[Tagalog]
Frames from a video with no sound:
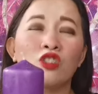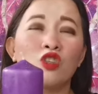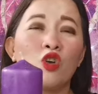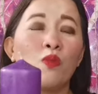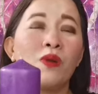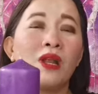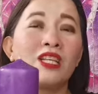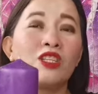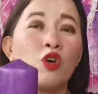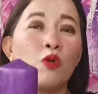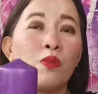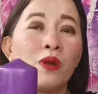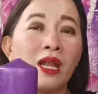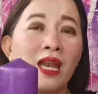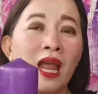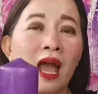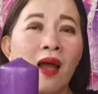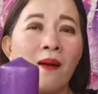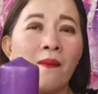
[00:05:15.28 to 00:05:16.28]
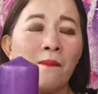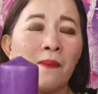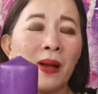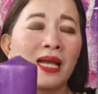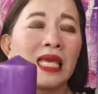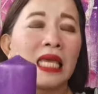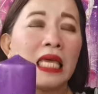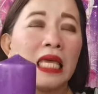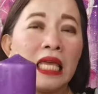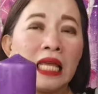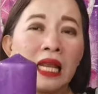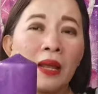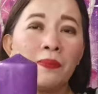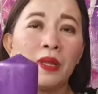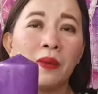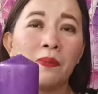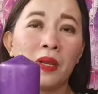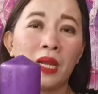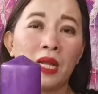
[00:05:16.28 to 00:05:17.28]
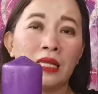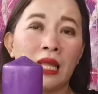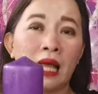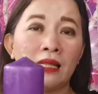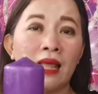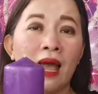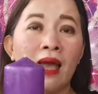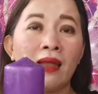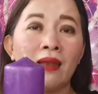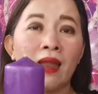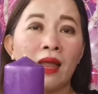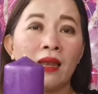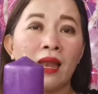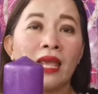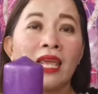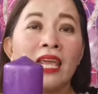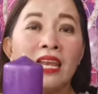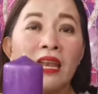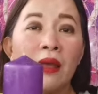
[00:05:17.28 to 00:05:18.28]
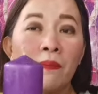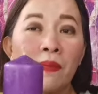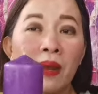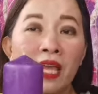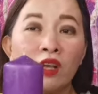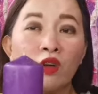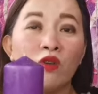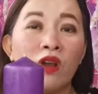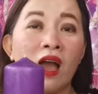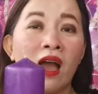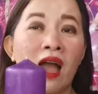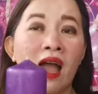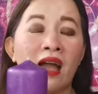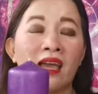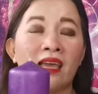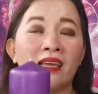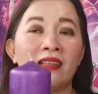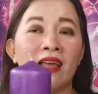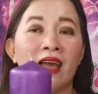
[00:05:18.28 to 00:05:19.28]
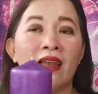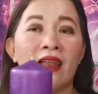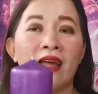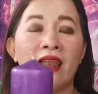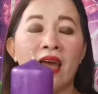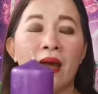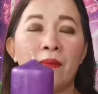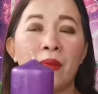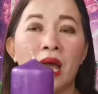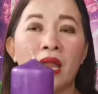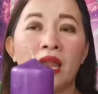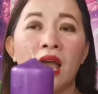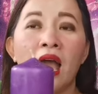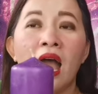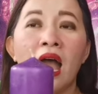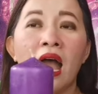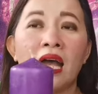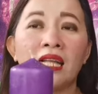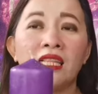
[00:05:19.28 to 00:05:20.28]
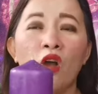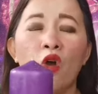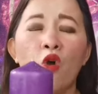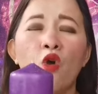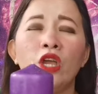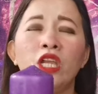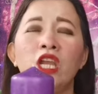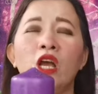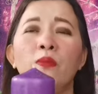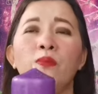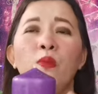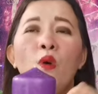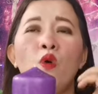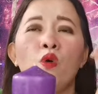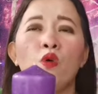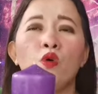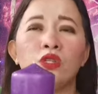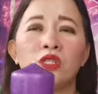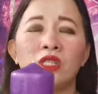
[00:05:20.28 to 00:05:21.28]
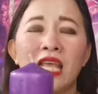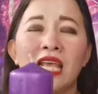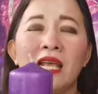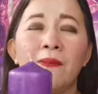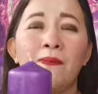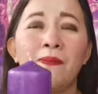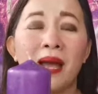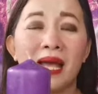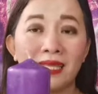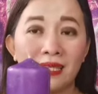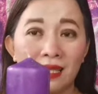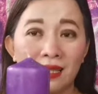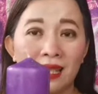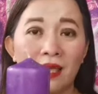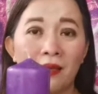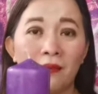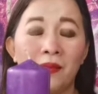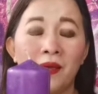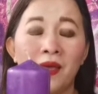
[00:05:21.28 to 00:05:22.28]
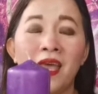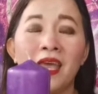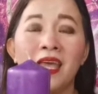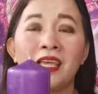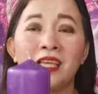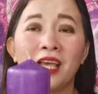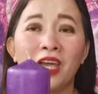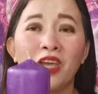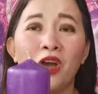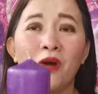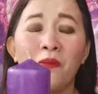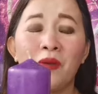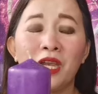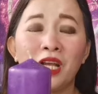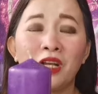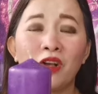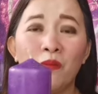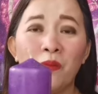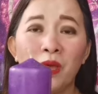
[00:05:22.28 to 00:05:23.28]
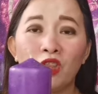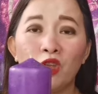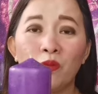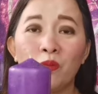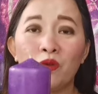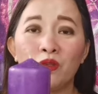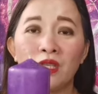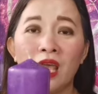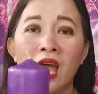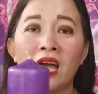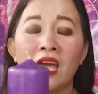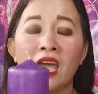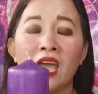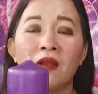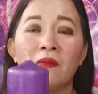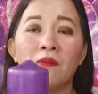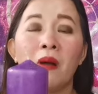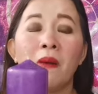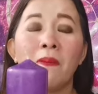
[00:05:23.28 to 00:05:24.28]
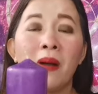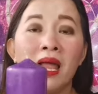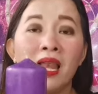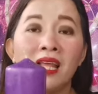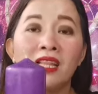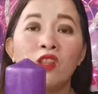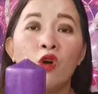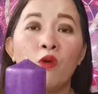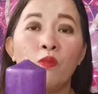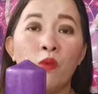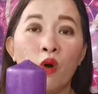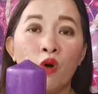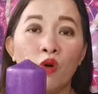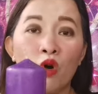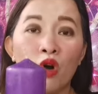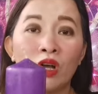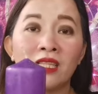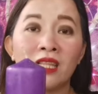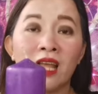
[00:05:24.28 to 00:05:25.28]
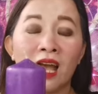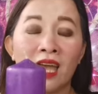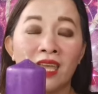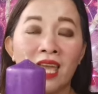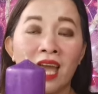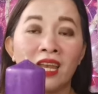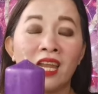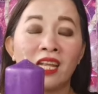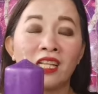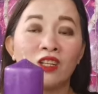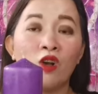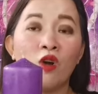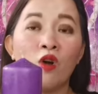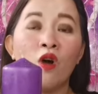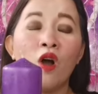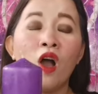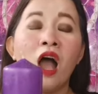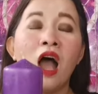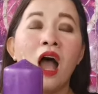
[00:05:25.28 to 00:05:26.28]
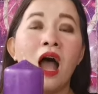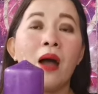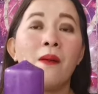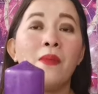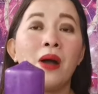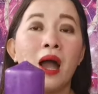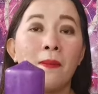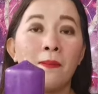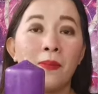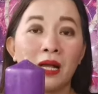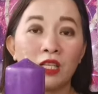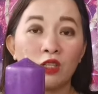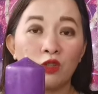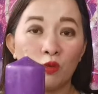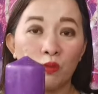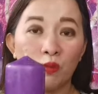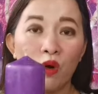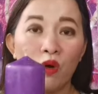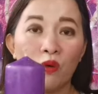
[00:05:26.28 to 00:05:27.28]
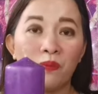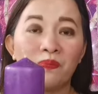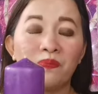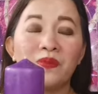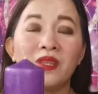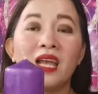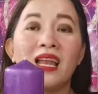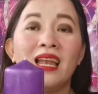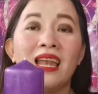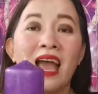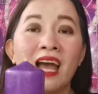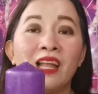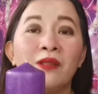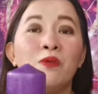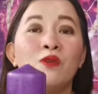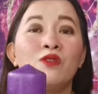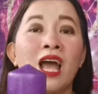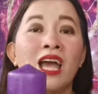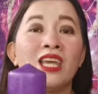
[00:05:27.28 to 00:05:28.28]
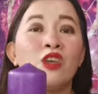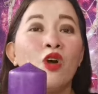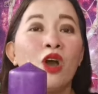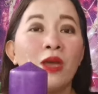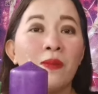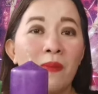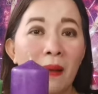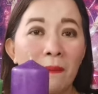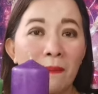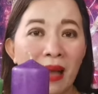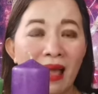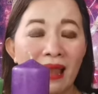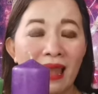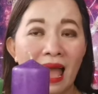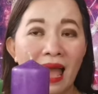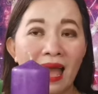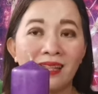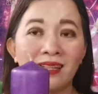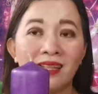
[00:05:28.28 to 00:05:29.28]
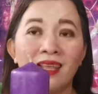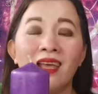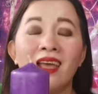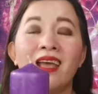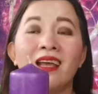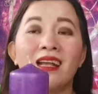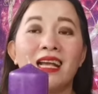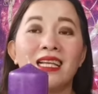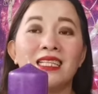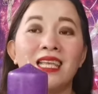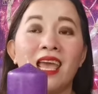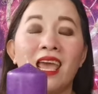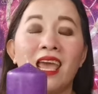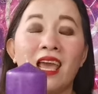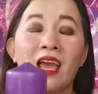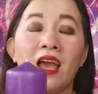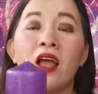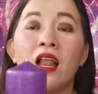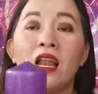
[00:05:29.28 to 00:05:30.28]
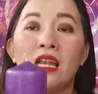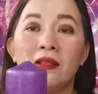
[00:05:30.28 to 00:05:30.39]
sobra-sobra ang paghihirap na pinagdadaanan ay in-apply ko ng aking nalalaman. At ako ay nag-focus, think positive. Ngayon, may nagkomento po sa akin, mapalad daw po ako at nakayanan ko ang mga pagsubok. Lahat po tayo ay mapalad kasi